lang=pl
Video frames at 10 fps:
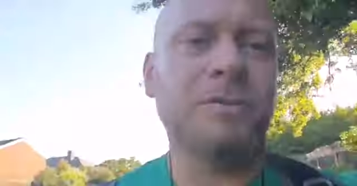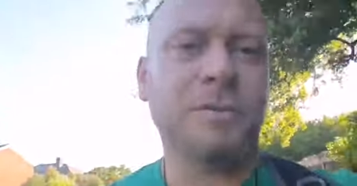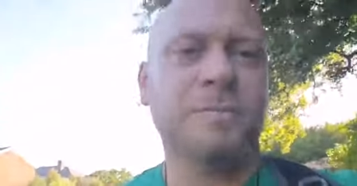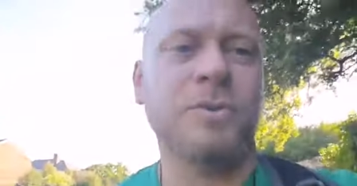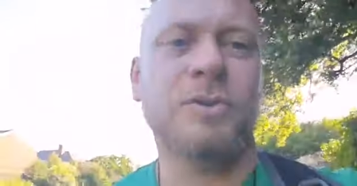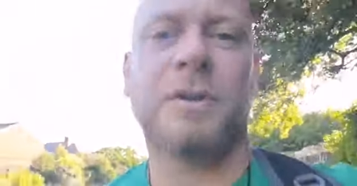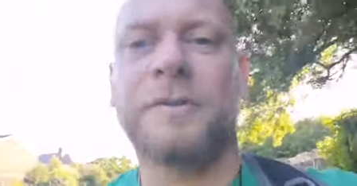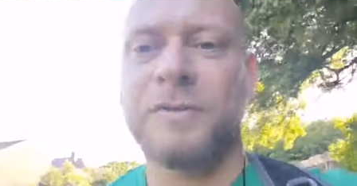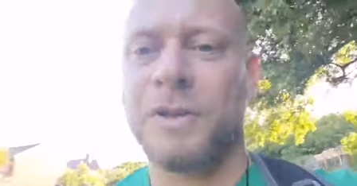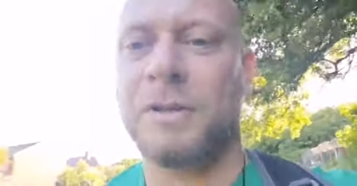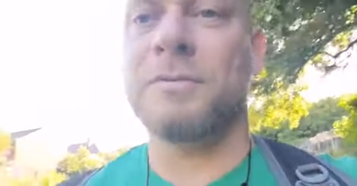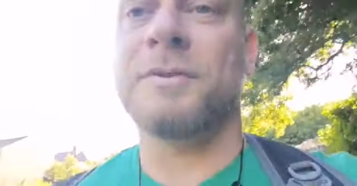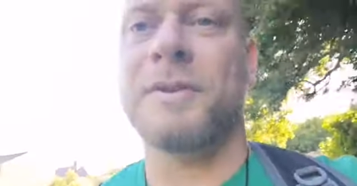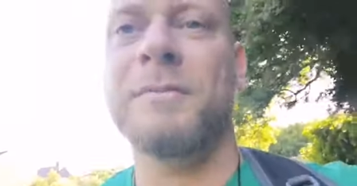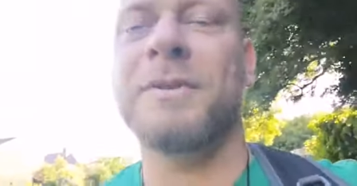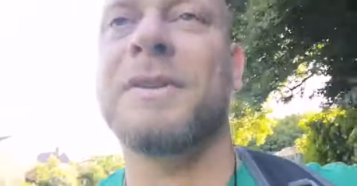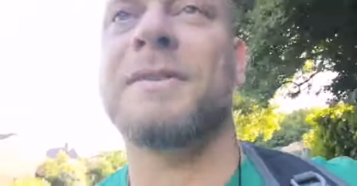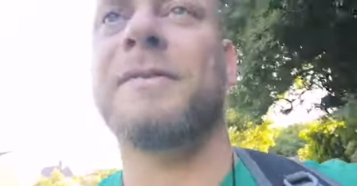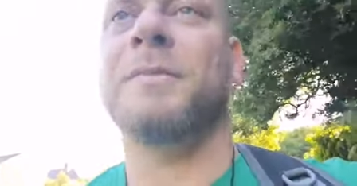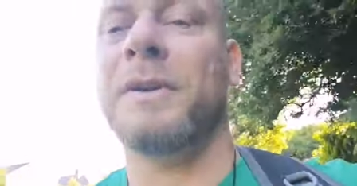który przyszedł w ciele ludzkim, by
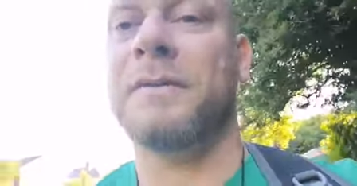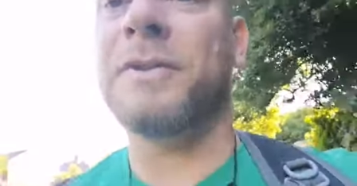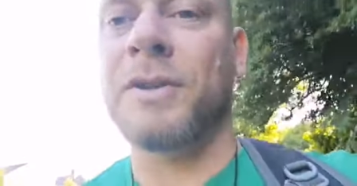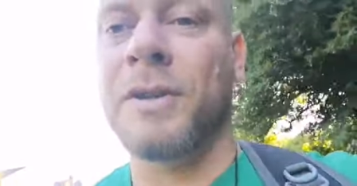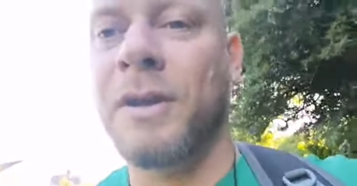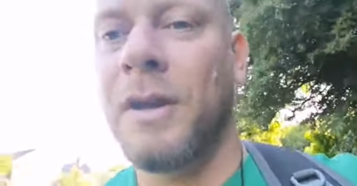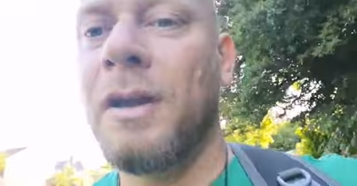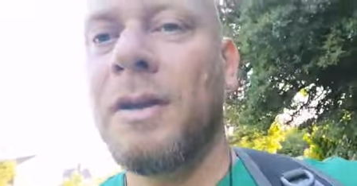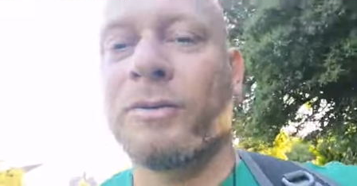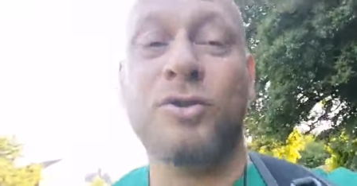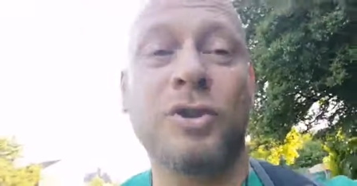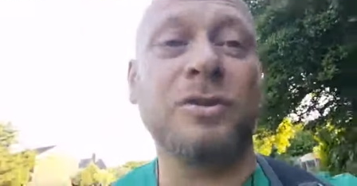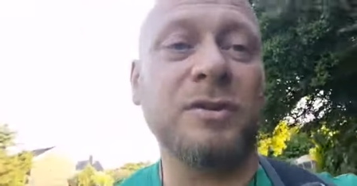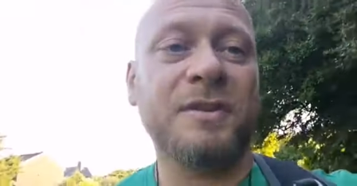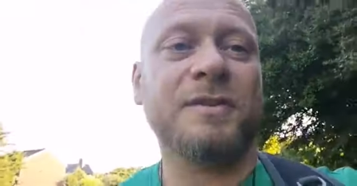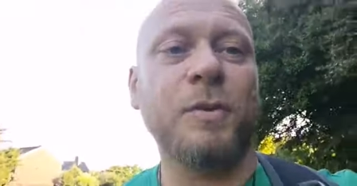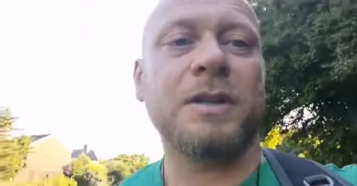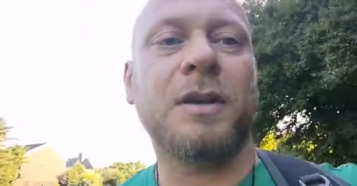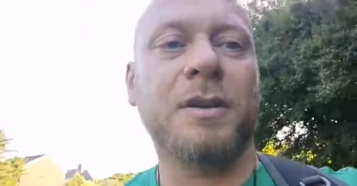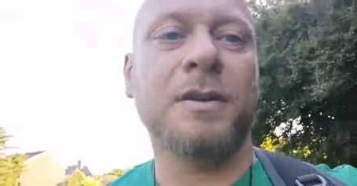nas wybawić. Do czego nas
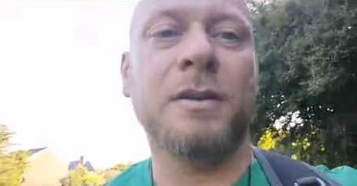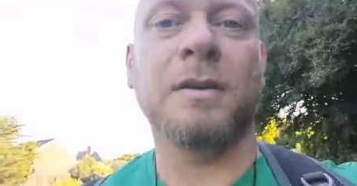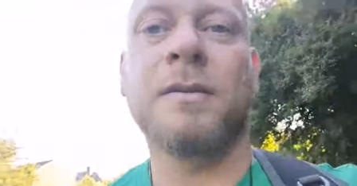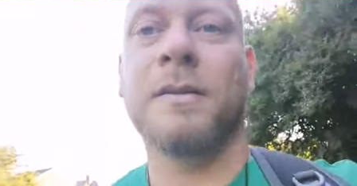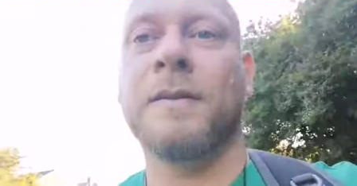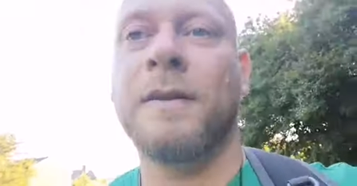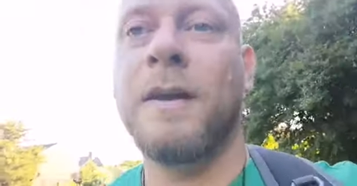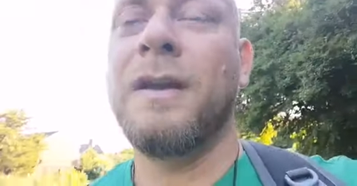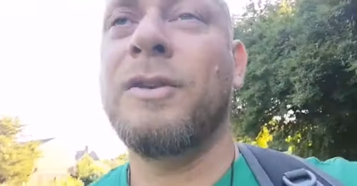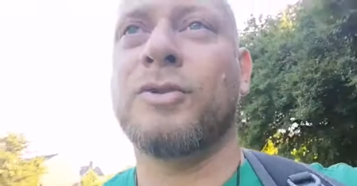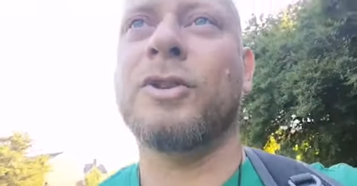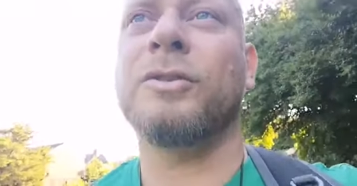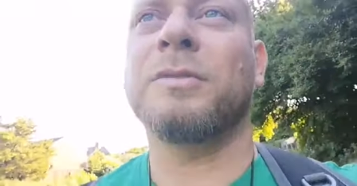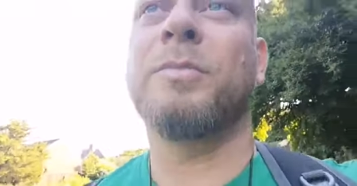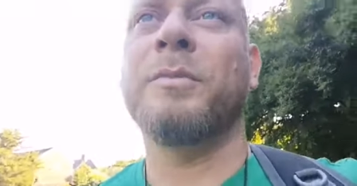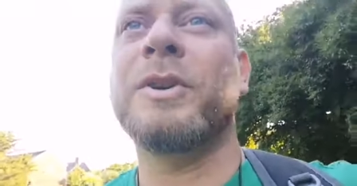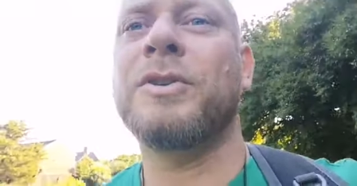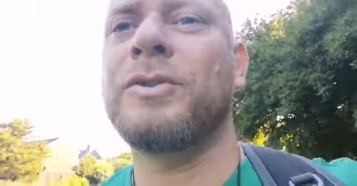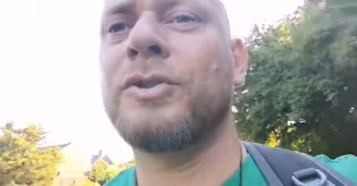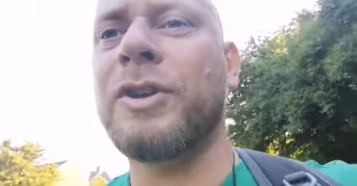skłania? Jeżeli o tym
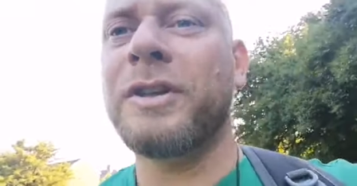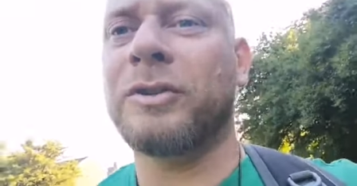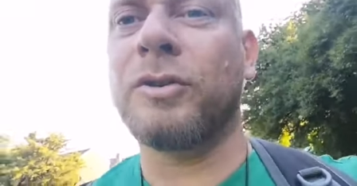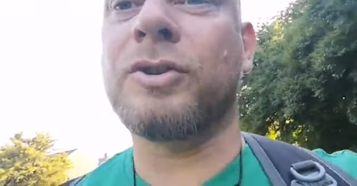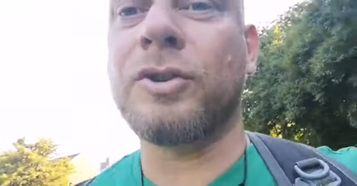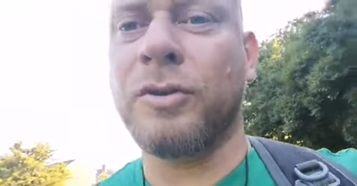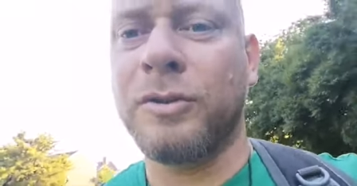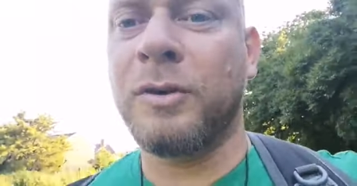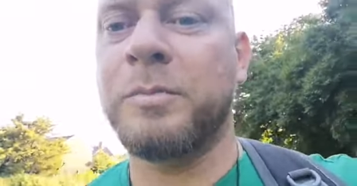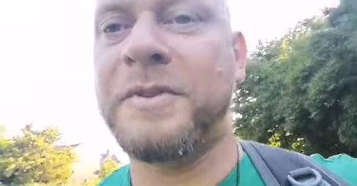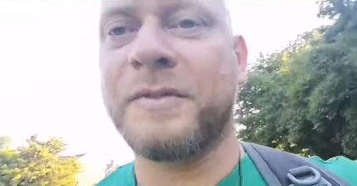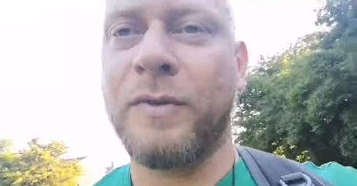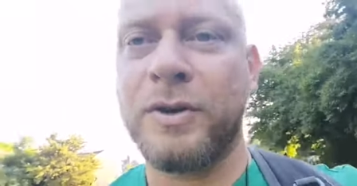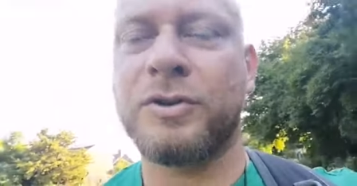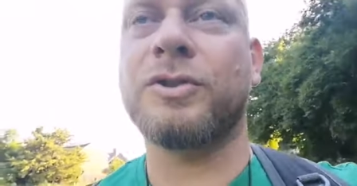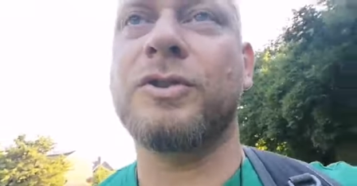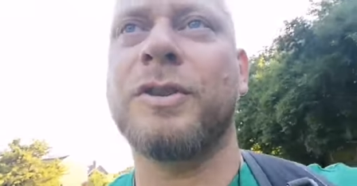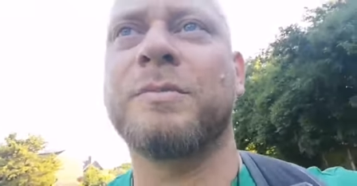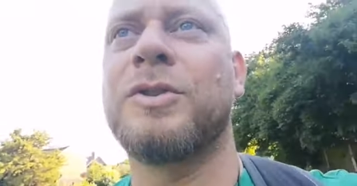pomyślisz, jeżeli ktoś oddałby swoje życie,